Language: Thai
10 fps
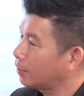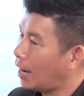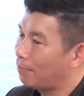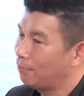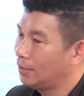
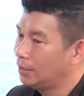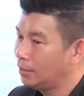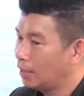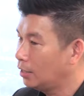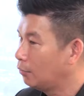ขับเรื
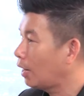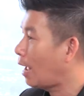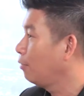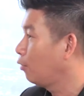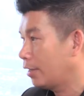อหรือว่า
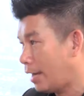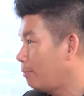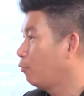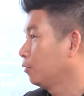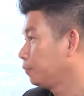ขับรถได้
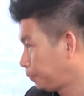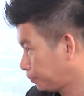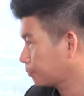หมดขับเคลื่